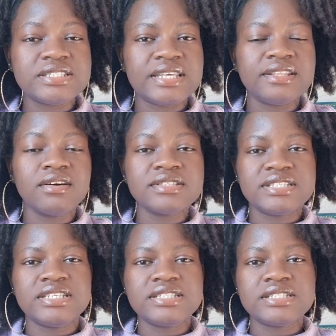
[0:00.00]
des
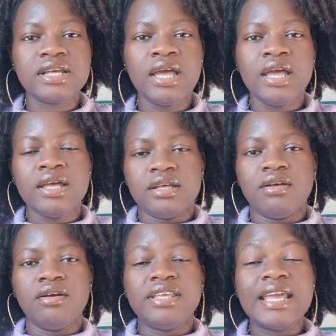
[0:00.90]
dentistes,
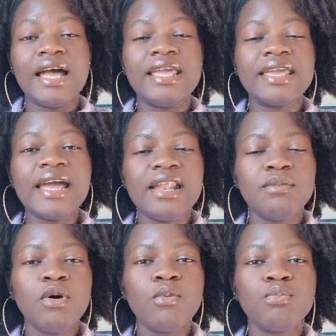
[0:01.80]
euh, il y a
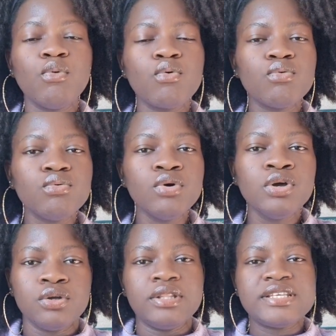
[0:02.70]
également beaucoup,
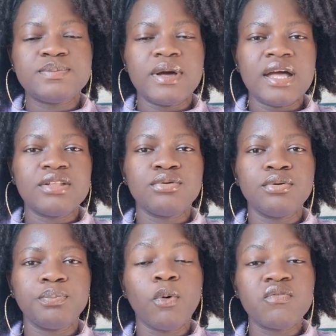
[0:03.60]
n'est-ce pas,
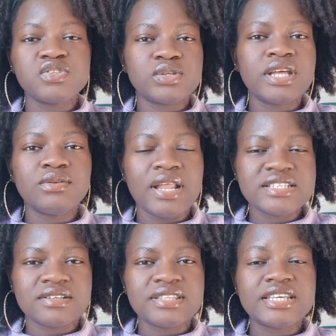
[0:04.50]
de professionnels de la
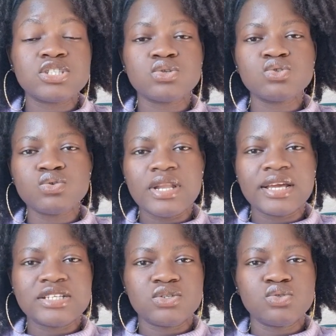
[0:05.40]
santé qui sont sur les
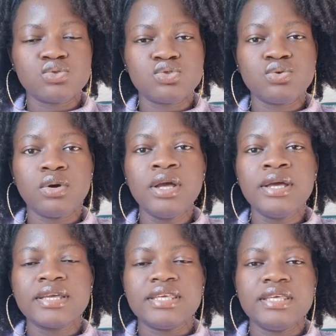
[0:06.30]
réseaux sociaux,
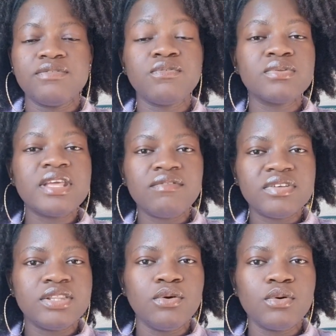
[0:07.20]
qui font des
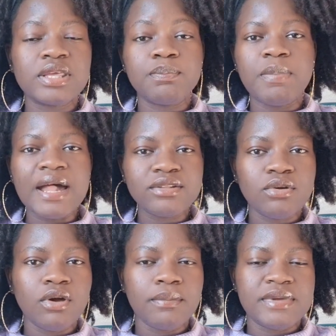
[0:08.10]
vidéos, qui parlent de
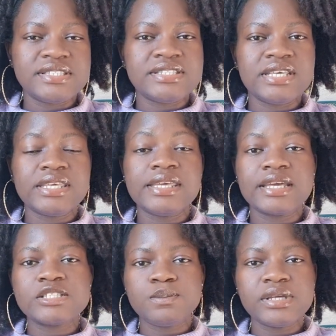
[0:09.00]
leur métier, qui
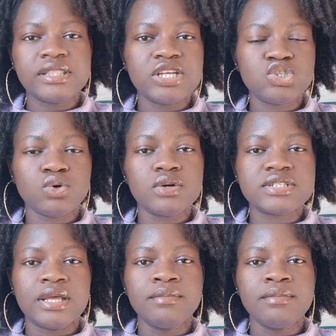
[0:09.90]
expliquent des choses.